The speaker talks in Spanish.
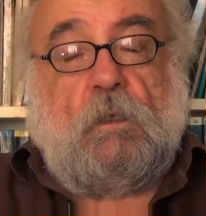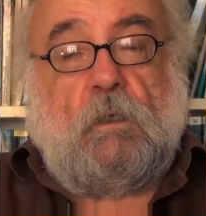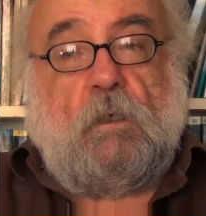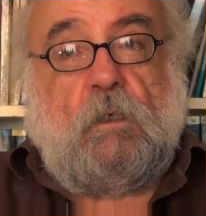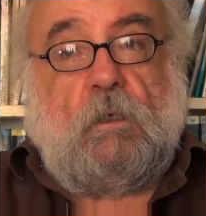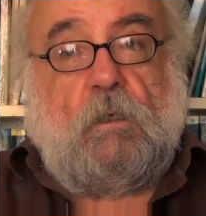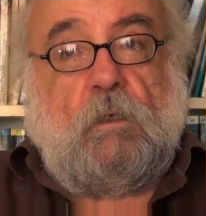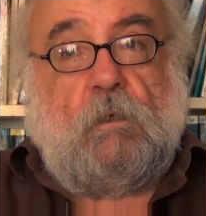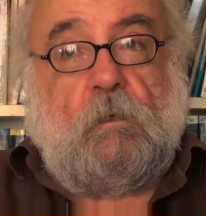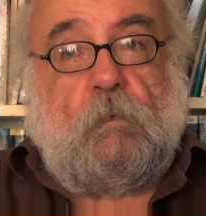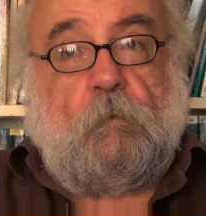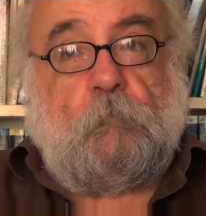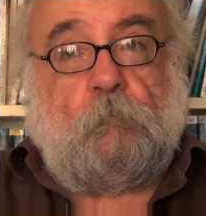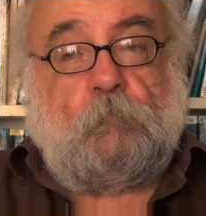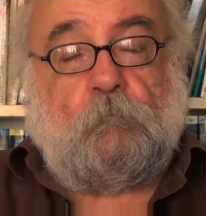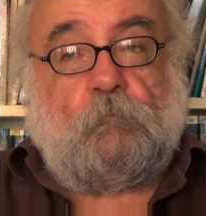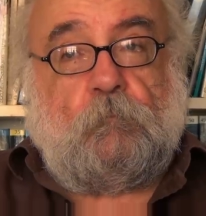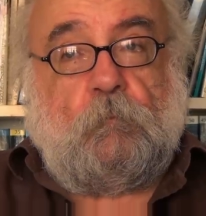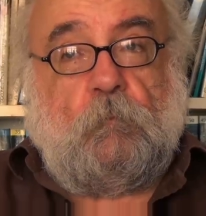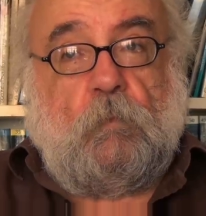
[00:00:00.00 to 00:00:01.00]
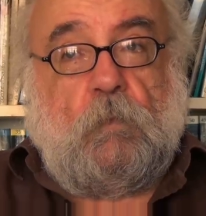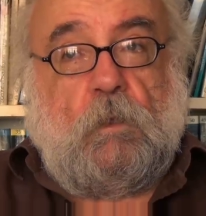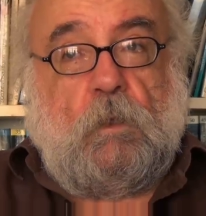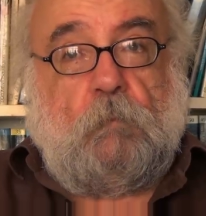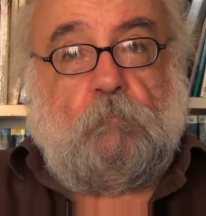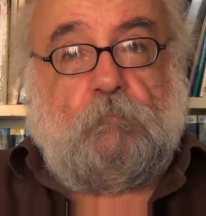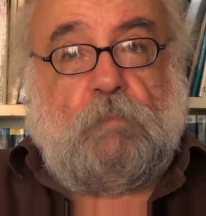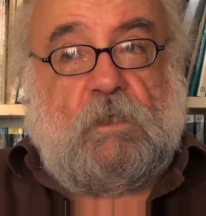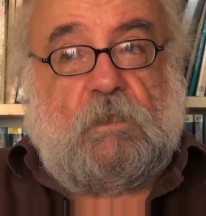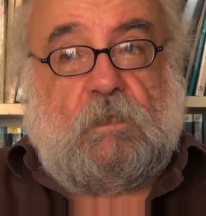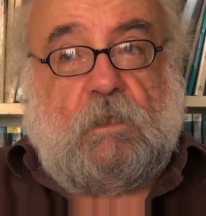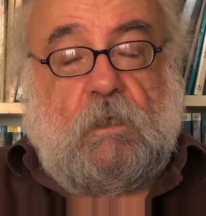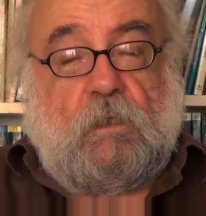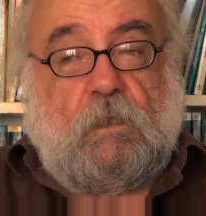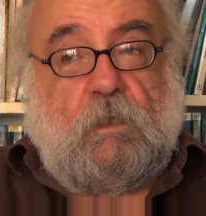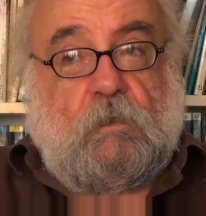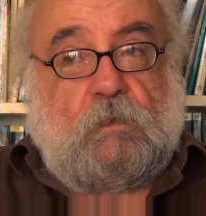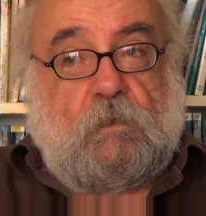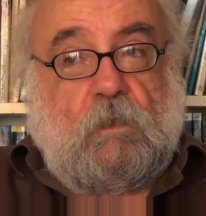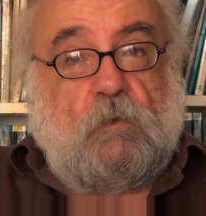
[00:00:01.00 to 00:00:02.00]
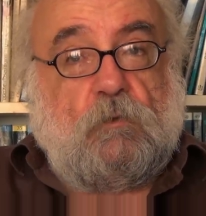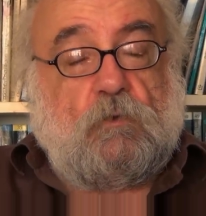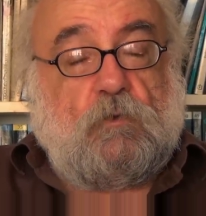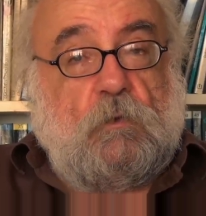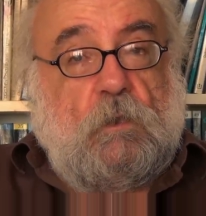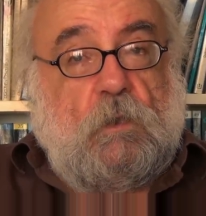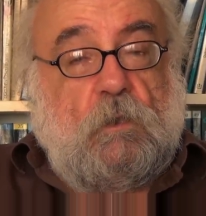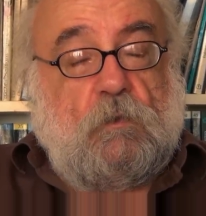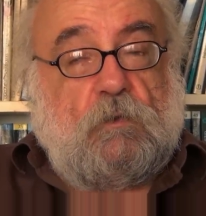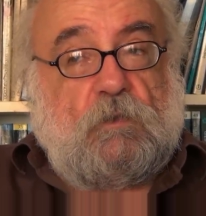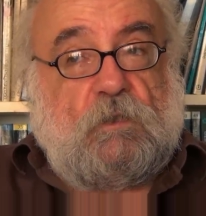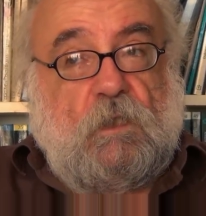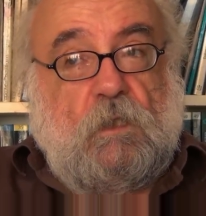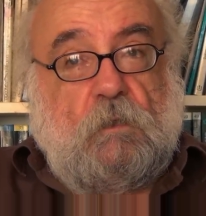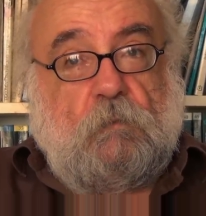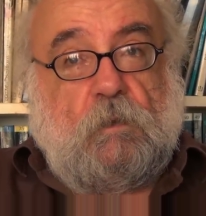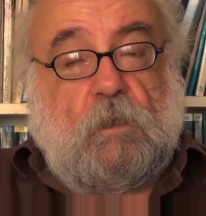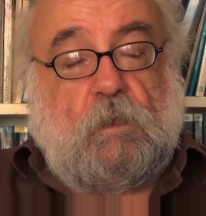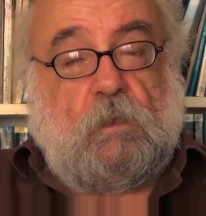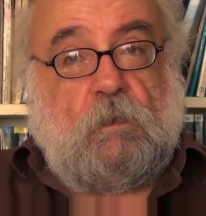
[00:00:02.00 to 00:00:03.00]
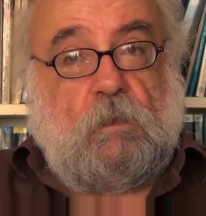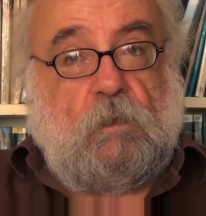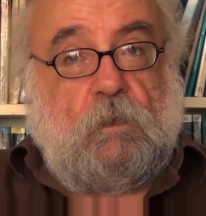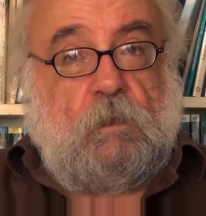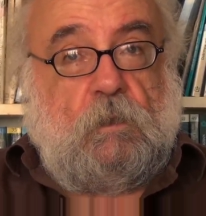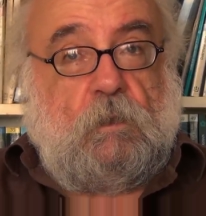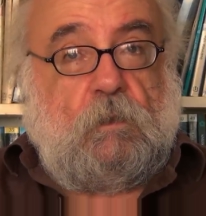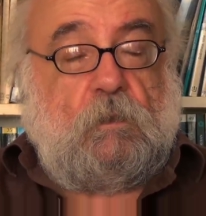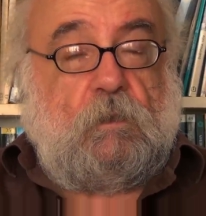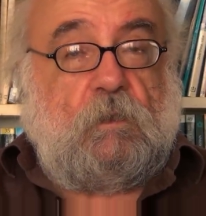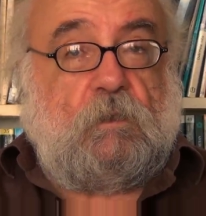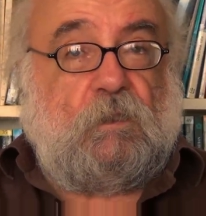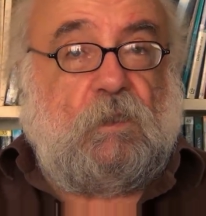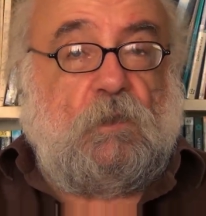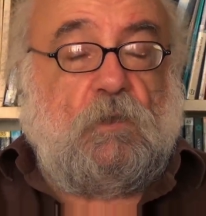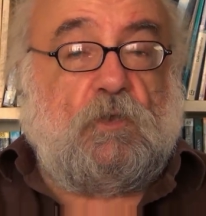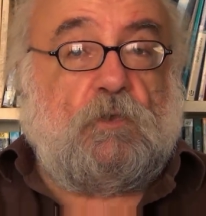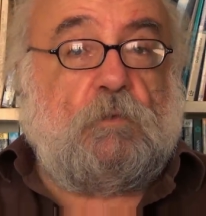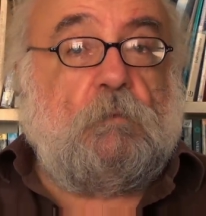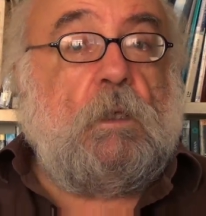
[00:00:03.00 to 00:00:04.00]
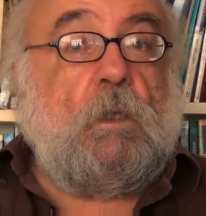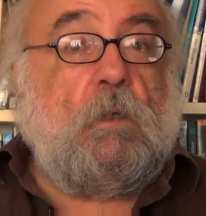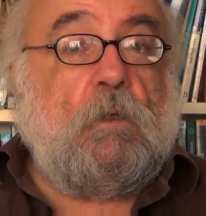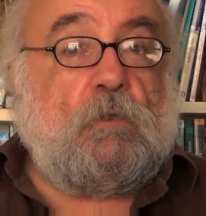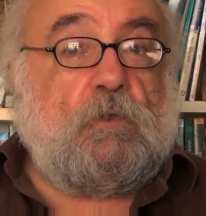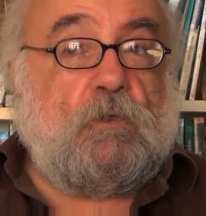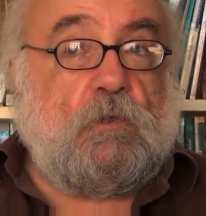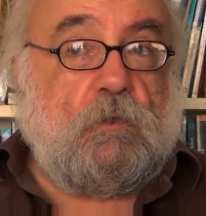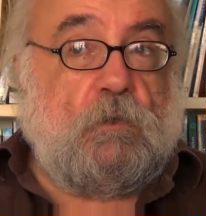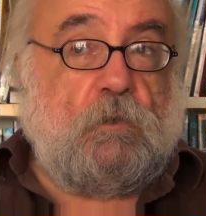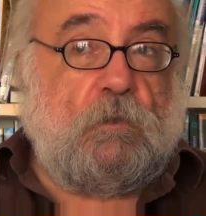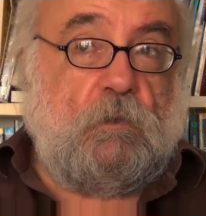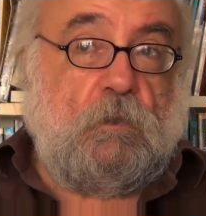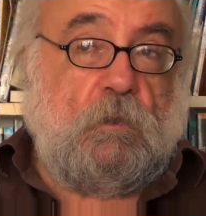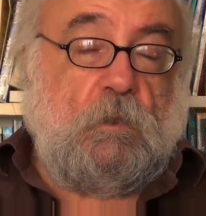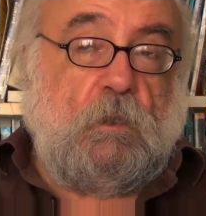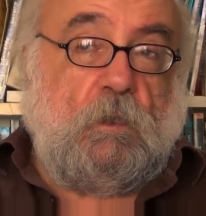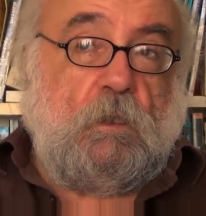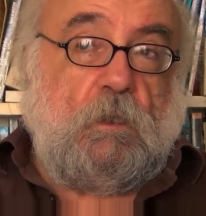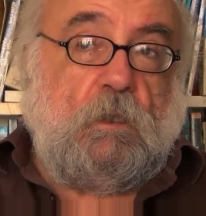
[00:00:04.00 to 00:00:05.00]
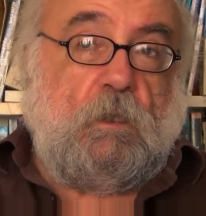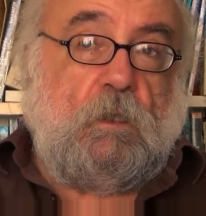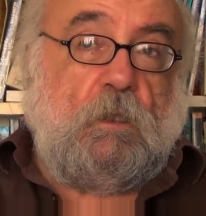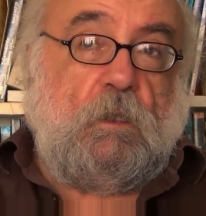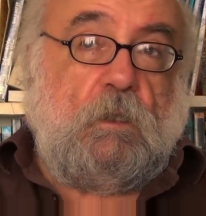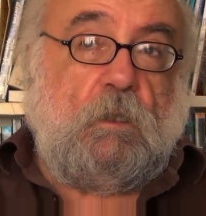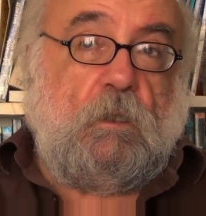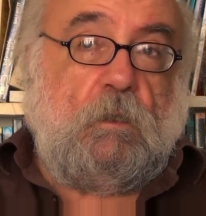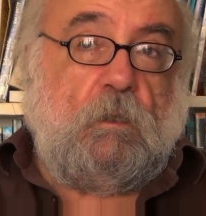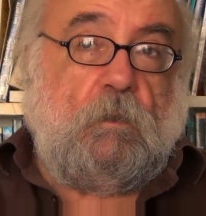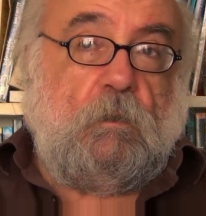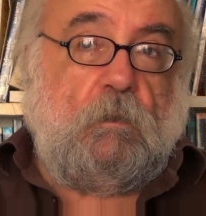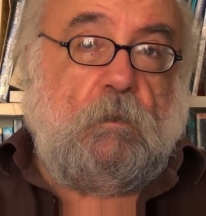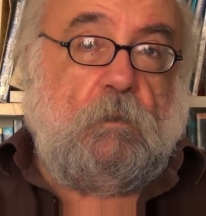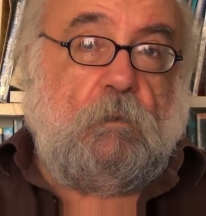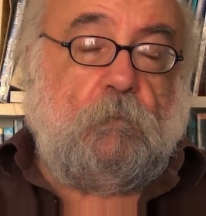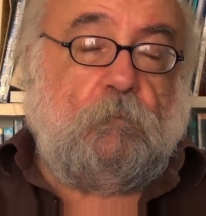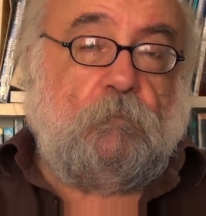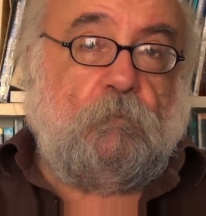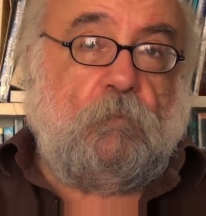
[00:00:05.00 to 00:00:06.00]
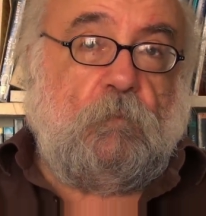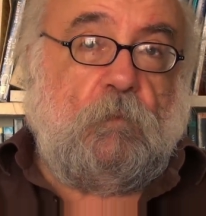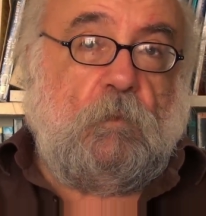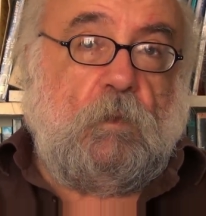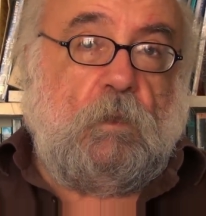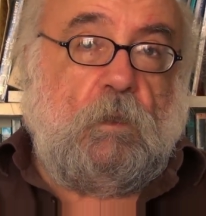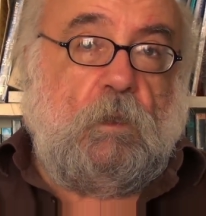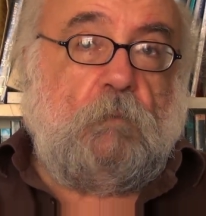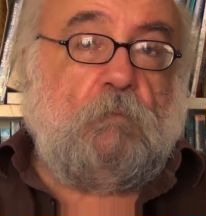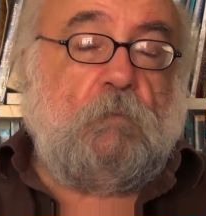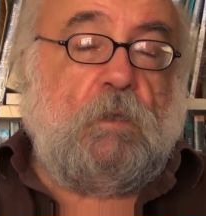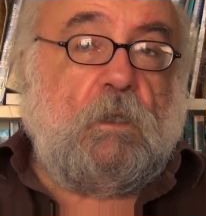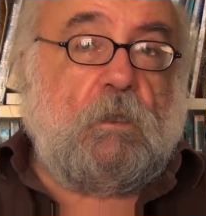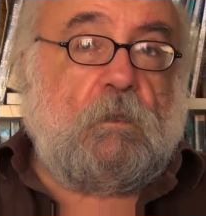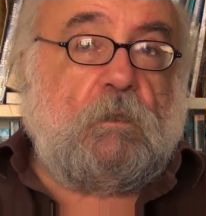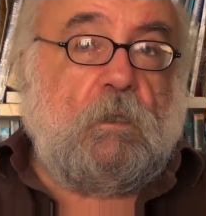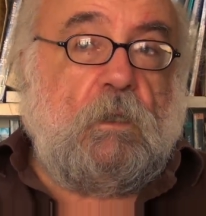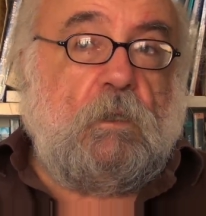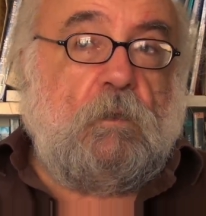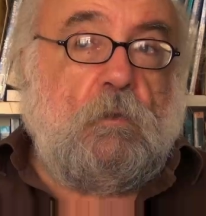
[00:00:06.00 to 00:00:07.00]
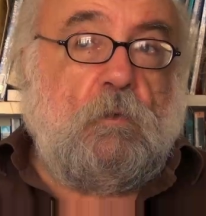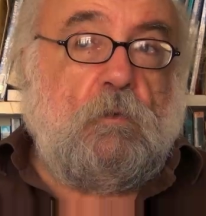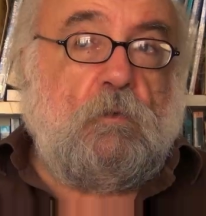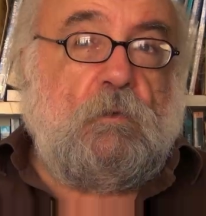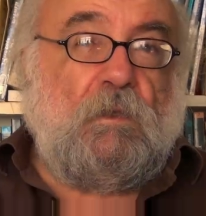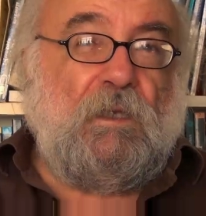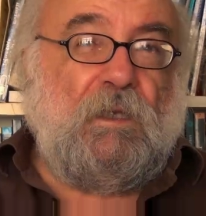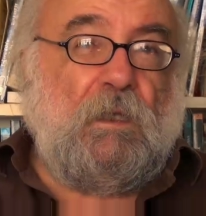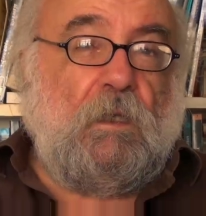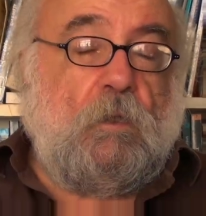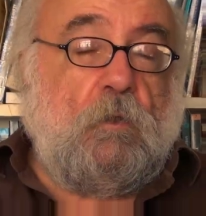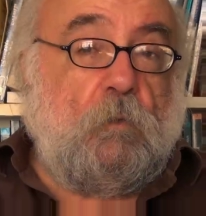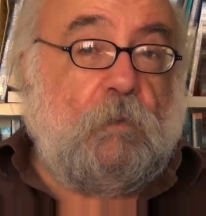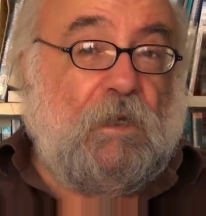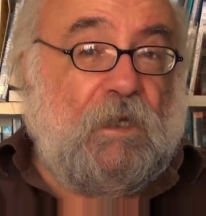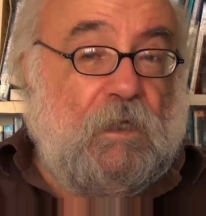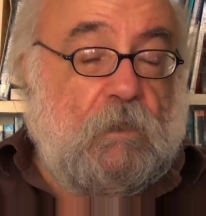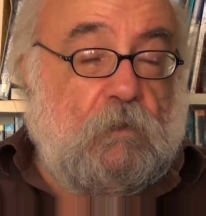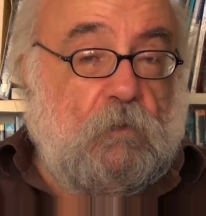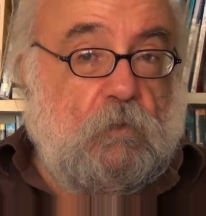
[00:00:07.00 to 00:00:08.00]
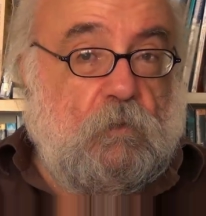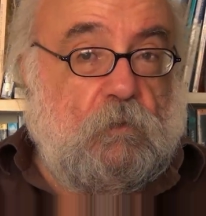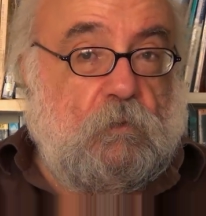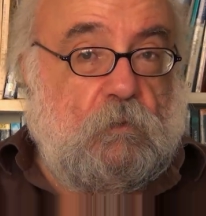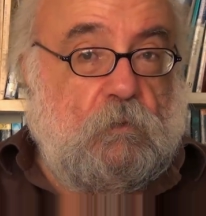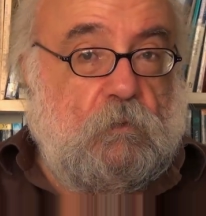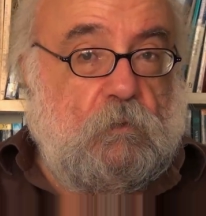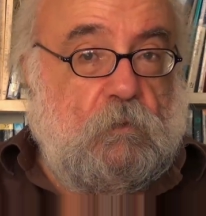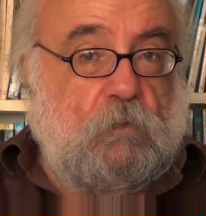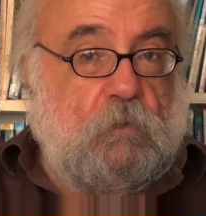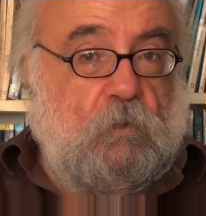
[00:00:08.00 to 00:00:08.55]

eh, pese a que Estados Unidos lleva desde 2008 eh, invirtiendo un dinero barato